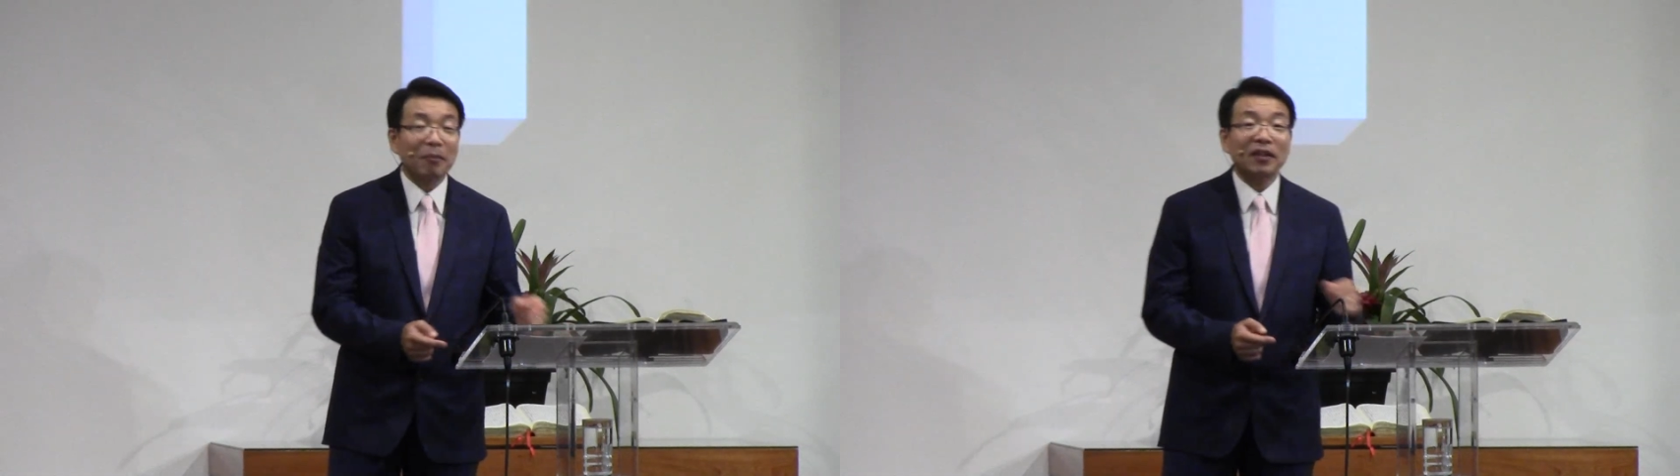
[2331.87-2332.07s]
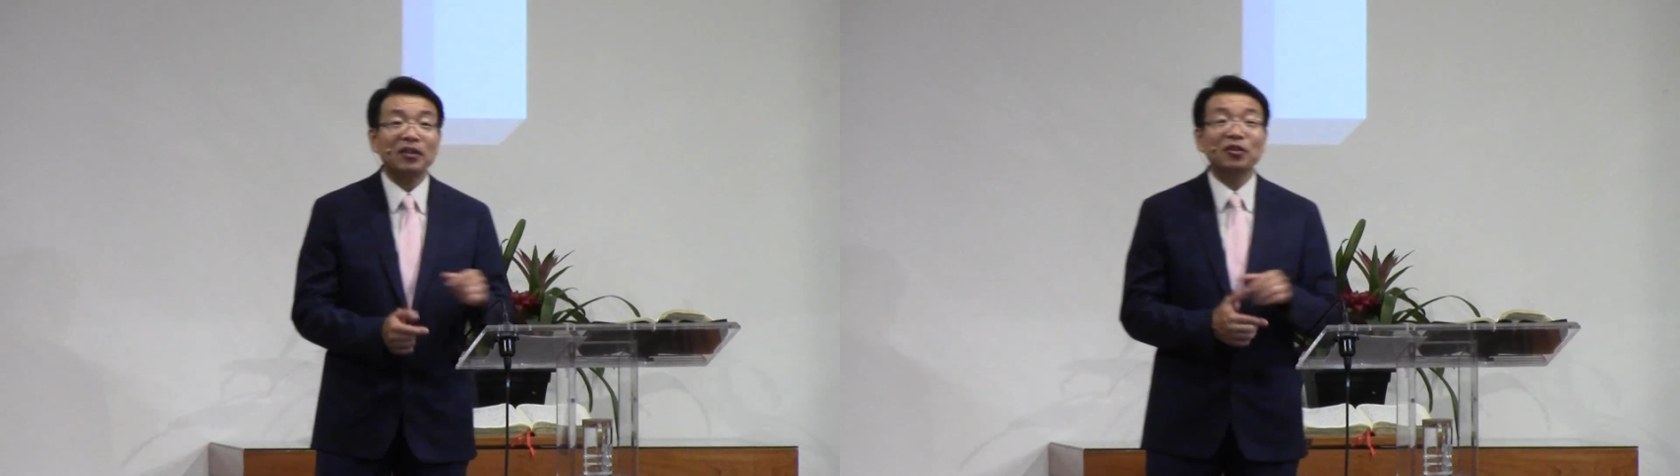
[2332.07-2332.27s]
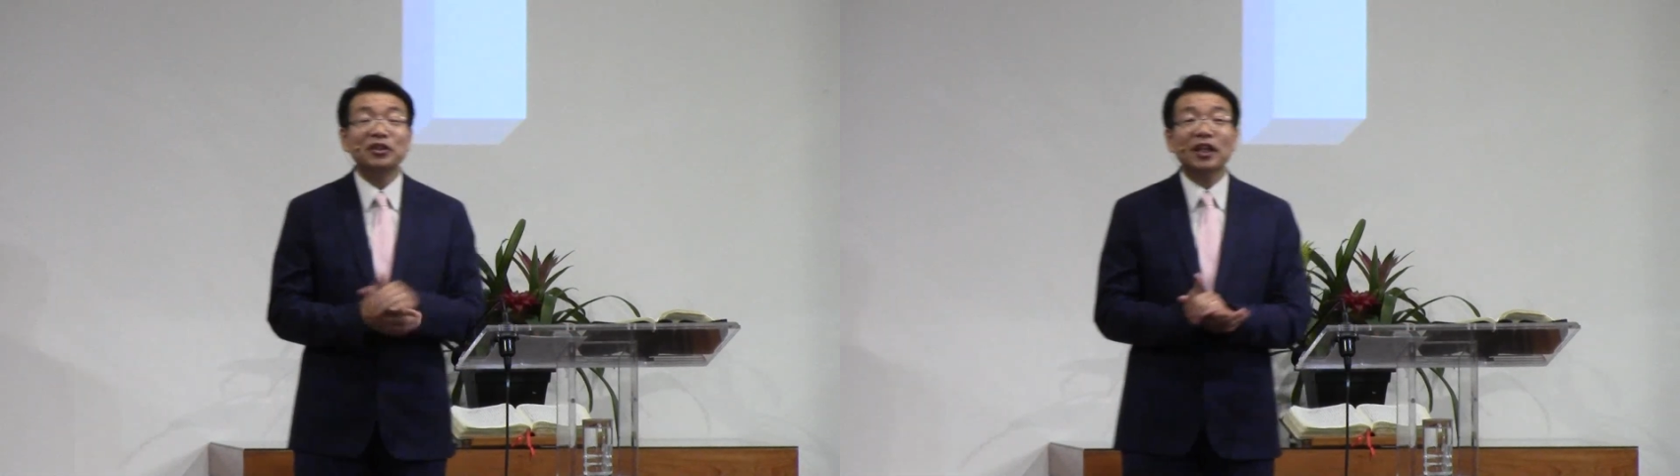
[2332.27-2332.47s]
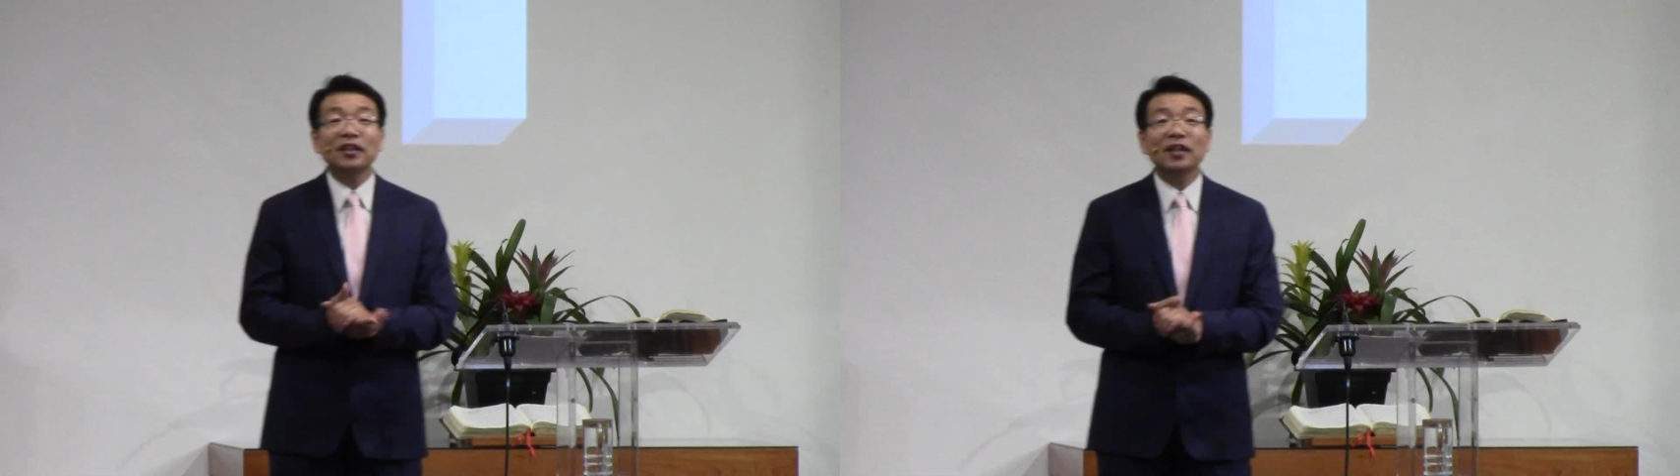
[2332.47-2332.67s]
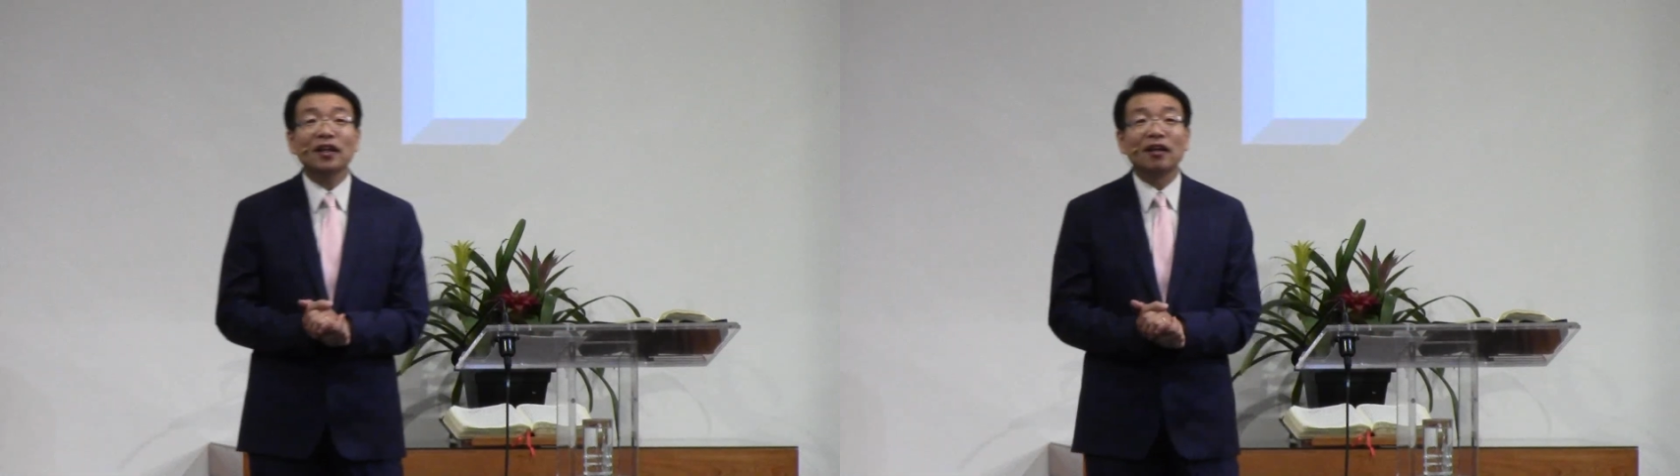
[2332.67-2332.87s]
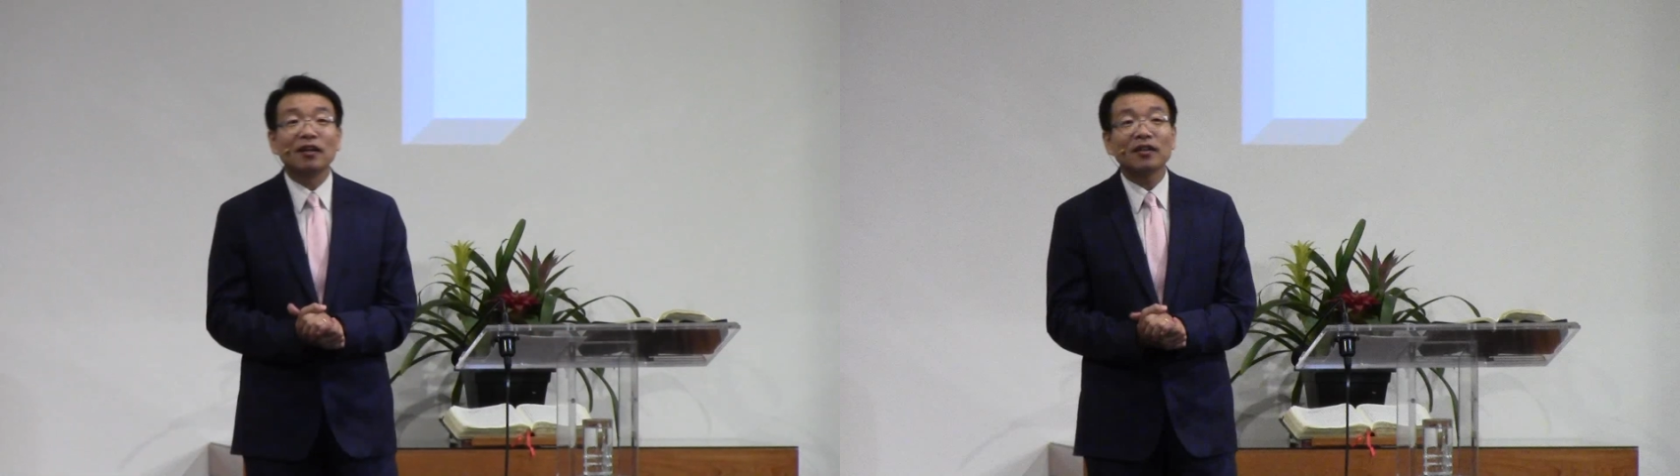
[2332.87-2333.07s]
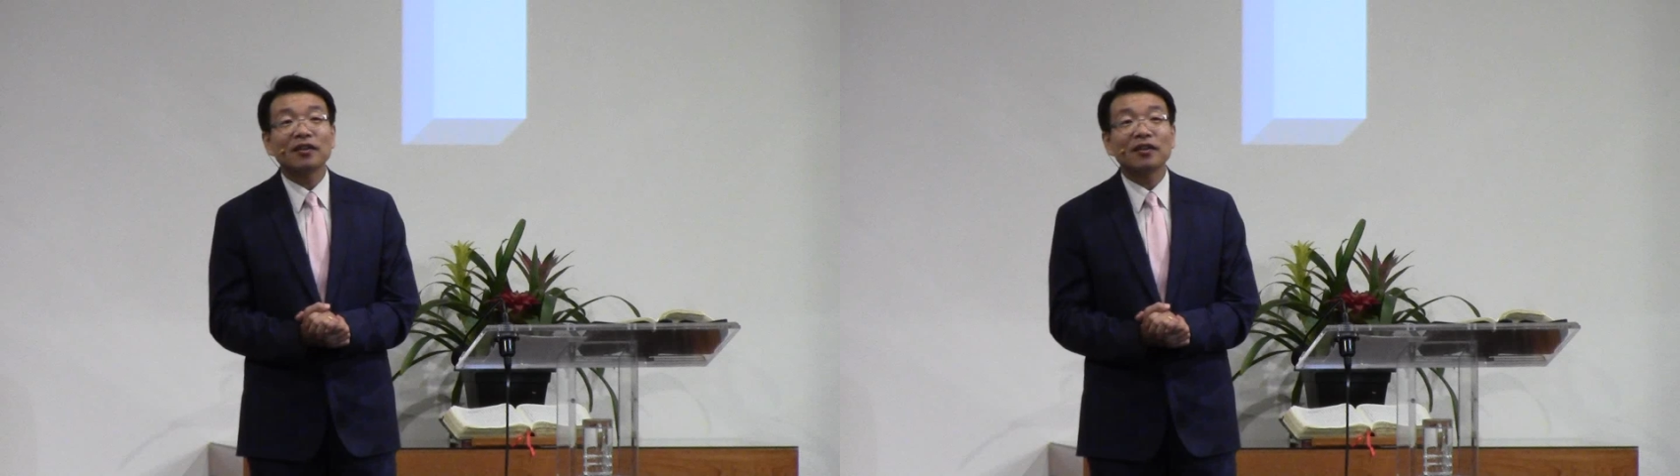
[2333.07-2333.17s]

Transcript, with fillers: 만든 것이 아니라